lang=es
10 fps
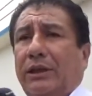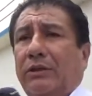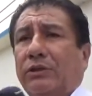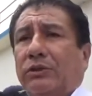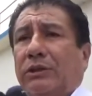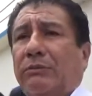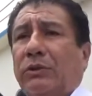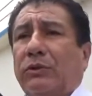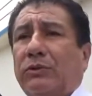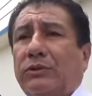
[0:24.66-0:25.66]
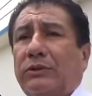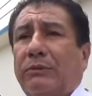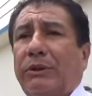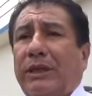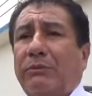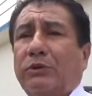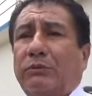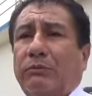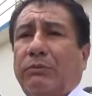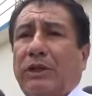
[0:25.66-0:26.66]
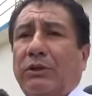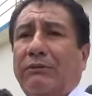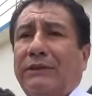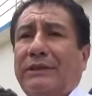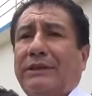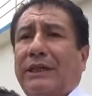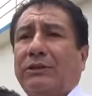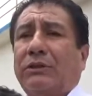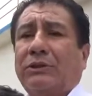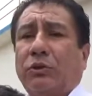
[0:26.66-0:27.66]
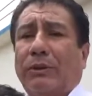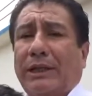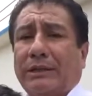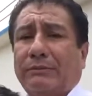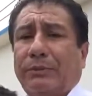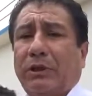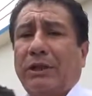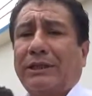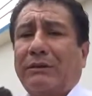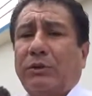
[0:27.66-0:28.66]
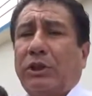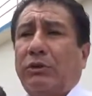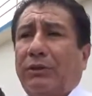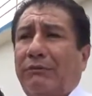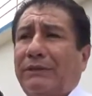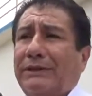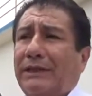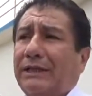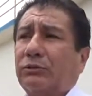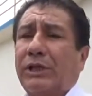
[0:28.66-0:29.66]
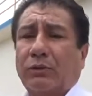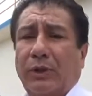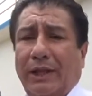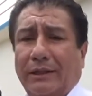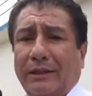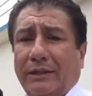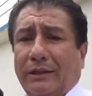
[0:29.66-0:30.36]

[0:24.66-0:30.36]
nosotros hemos, siempre damos mayor énfasis a las zonas urbanas, pero ahora estamos dando énfasis a la zona rural.